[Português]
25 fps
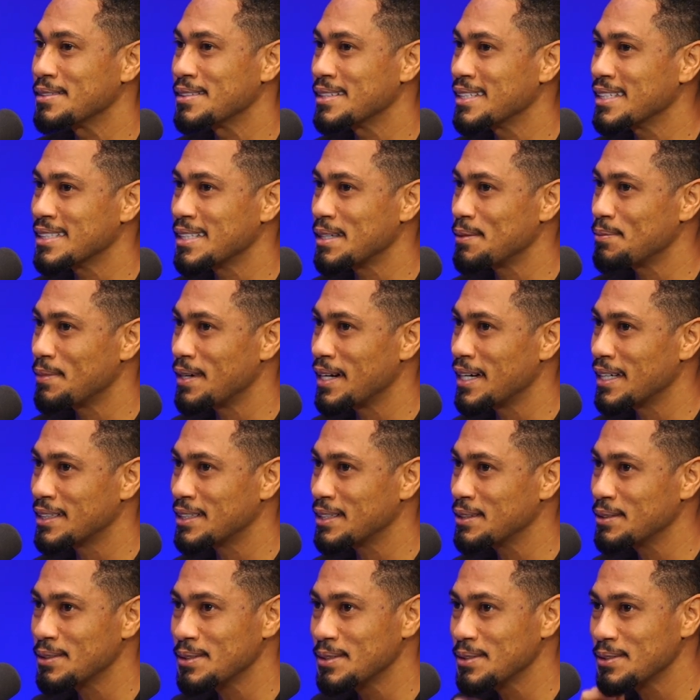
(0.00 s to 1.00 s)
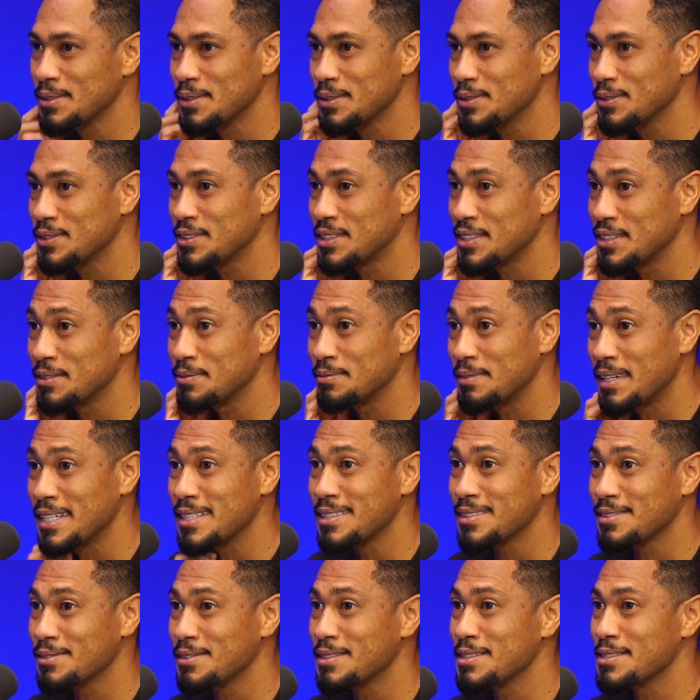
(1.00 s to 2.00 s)
Essa parte eu, eu não tive.
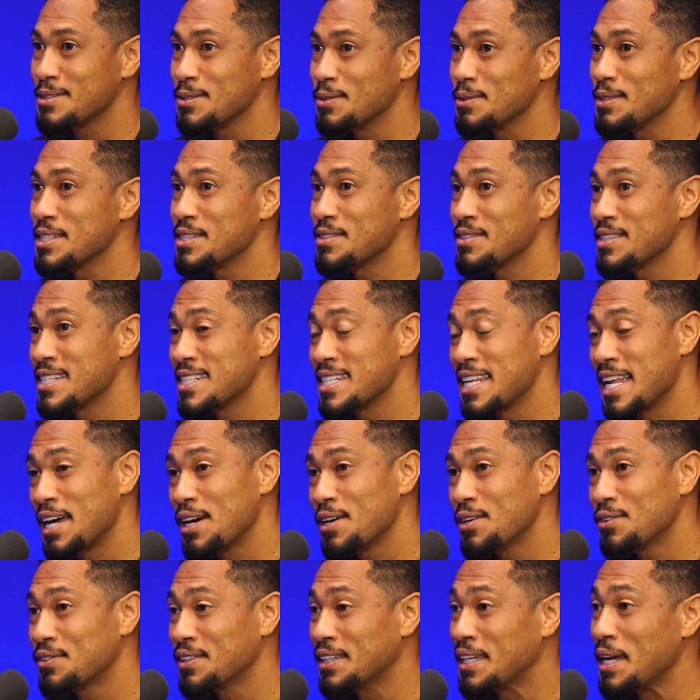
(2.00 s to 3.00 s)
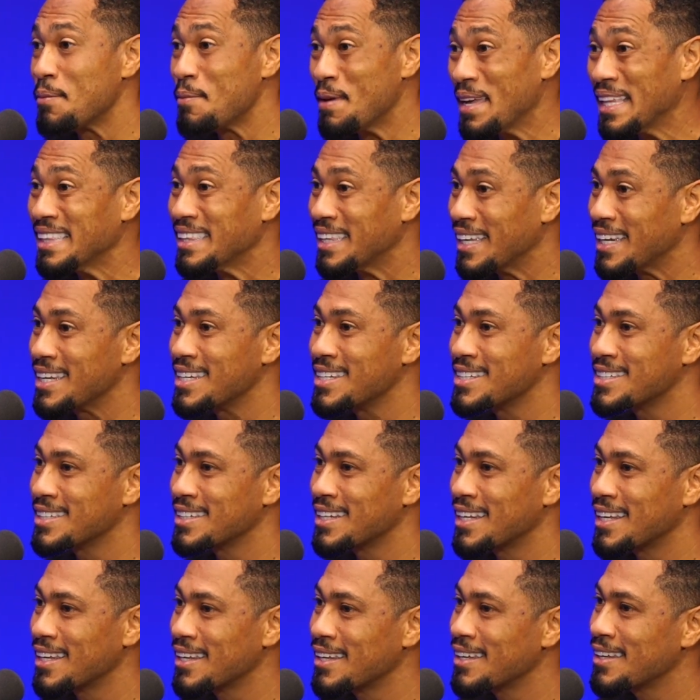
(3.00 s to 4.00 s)
Mais umas duas vezes lá eu fiquei bem triste,
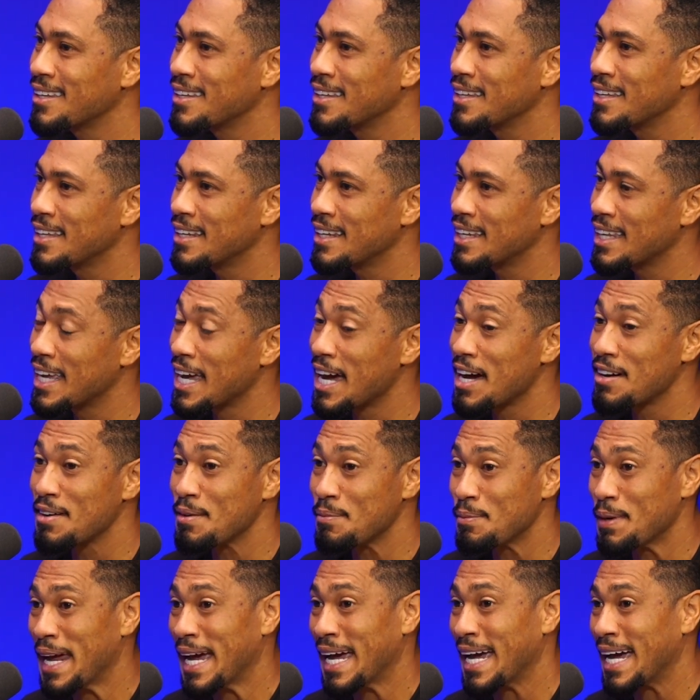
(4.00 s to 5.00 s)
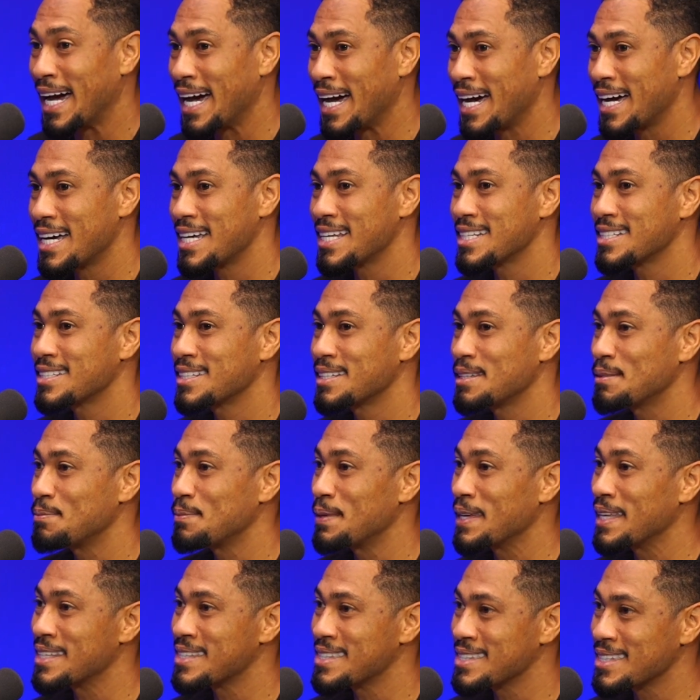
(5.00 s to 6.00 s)
né? Ligava para casa e
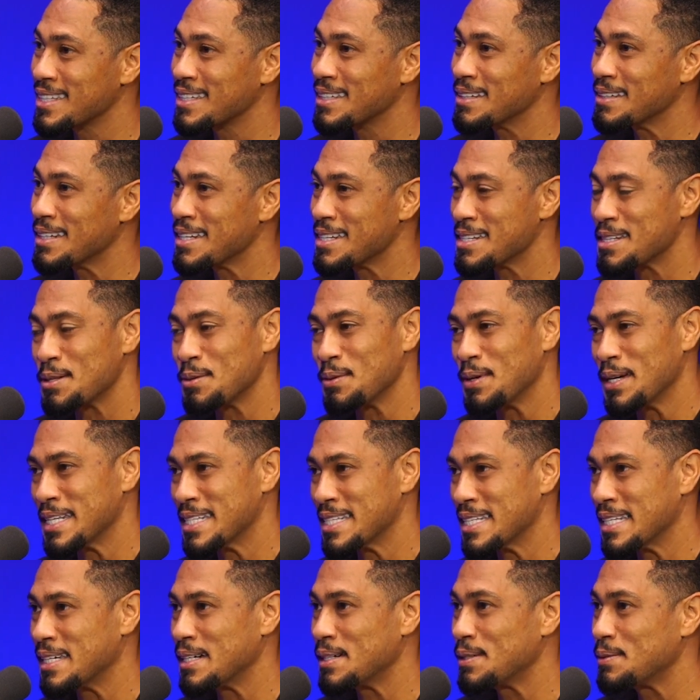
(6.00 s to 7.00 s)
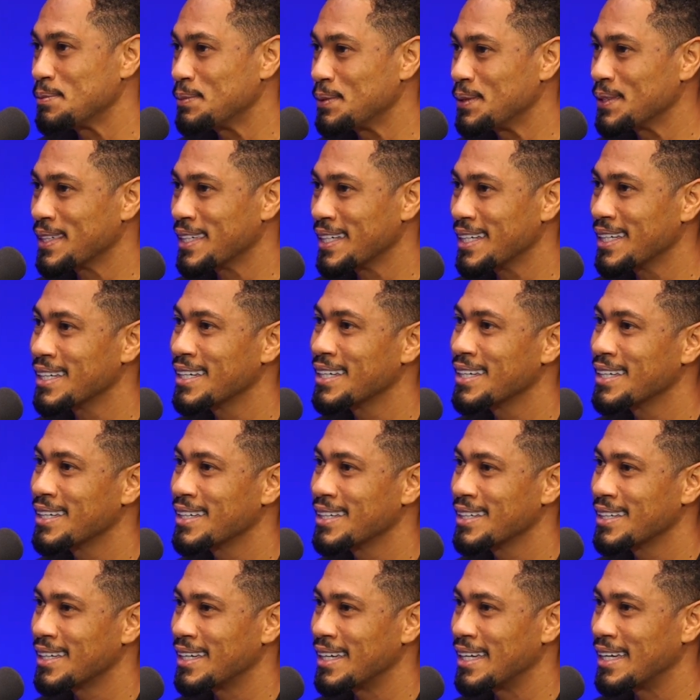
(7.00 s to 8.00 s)
pensando na situação, porque
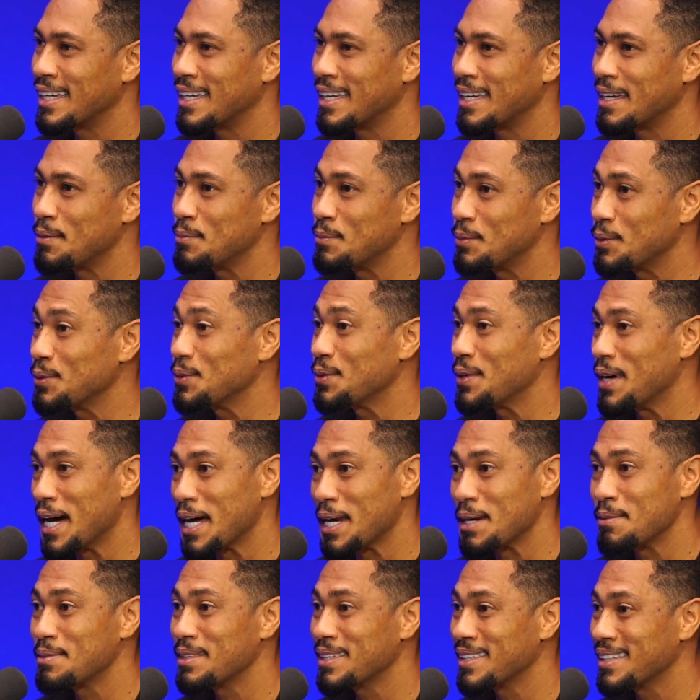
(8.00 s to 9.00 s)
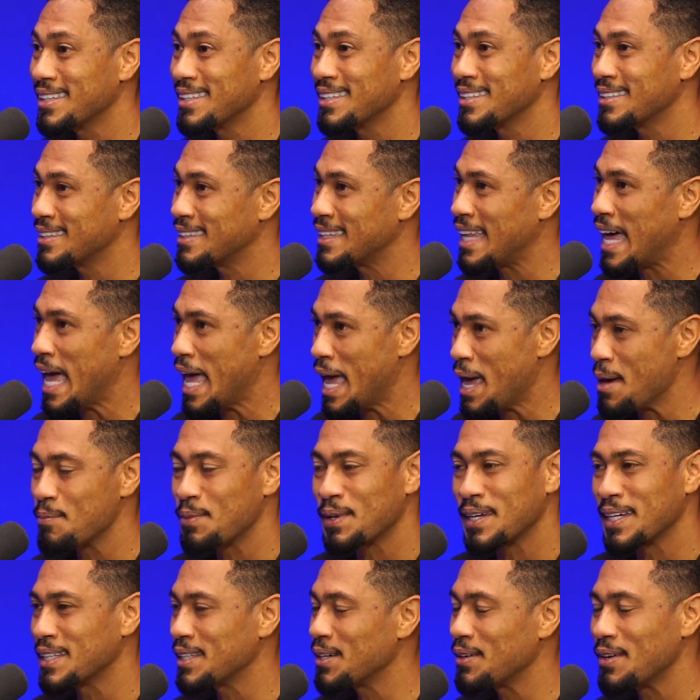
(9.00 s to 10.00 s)
é, o mundo árabe né, na
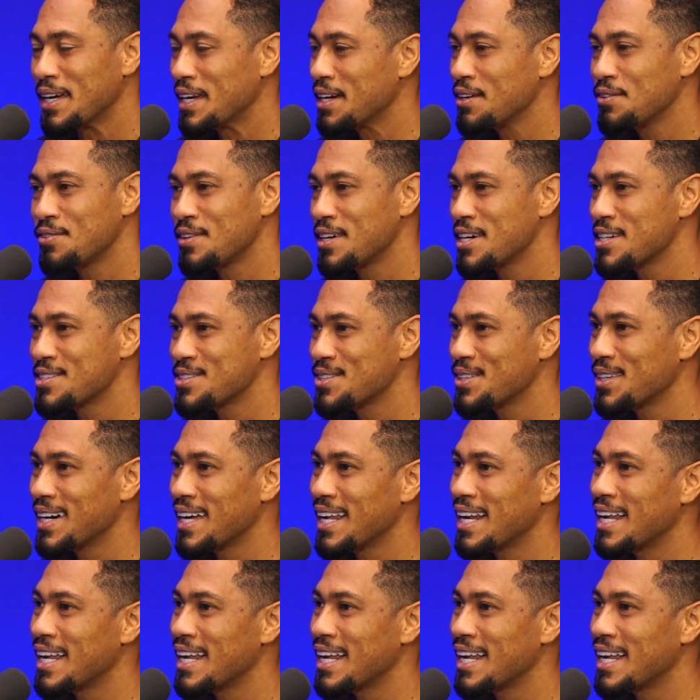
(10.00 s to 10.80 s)
época não era fácil jogar lá.